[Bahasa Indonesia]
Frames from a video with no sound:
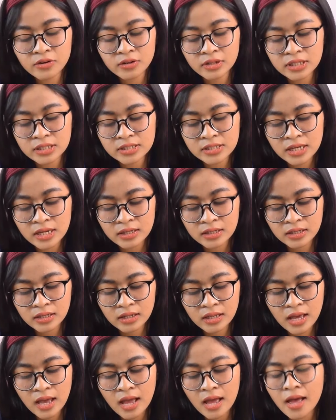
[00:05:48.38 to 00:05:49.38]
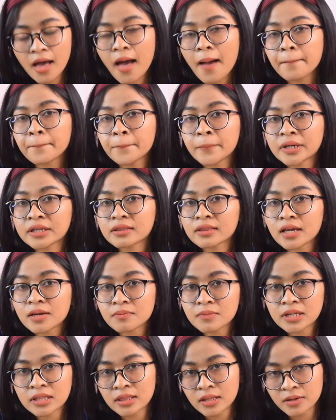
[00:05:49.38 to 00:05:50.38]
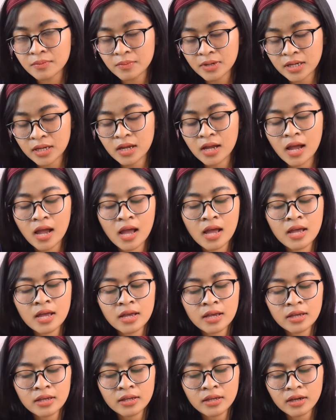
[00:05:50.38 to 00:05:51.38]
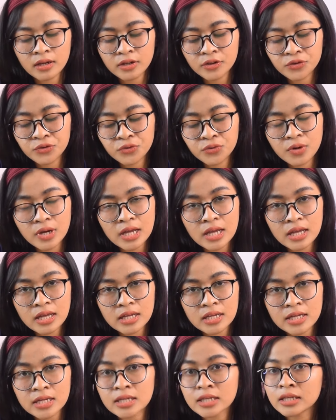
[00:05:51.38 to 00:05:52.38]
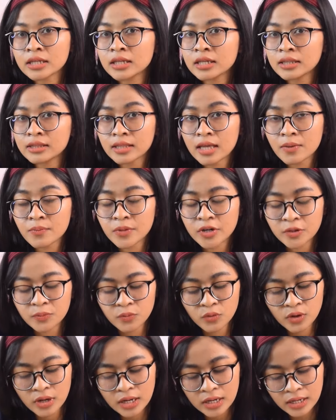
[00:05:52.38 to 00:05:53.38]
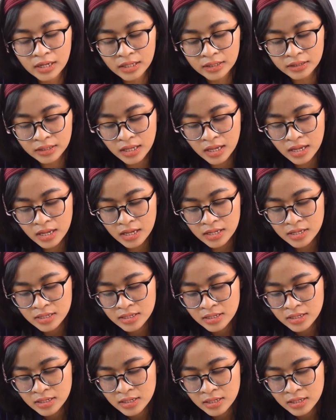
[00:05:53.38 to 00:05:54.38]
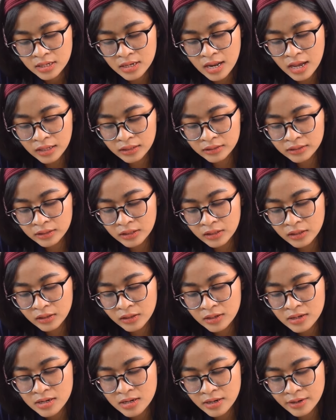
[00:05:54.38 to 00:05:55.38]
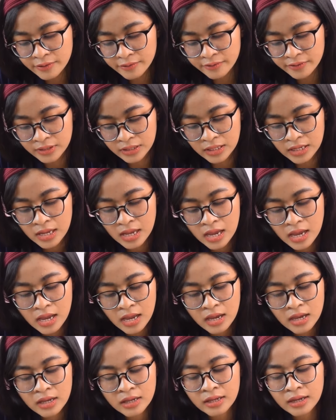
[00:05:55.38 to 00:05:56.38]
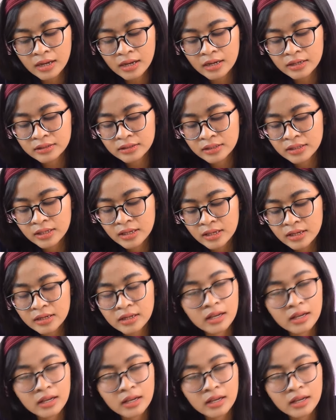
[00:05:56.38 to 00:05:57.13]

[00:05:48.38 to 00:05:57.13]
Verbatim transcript: Indonesia adalah pertama-tama. Yang kedua, kita menemukan kata dactylography, yang artinya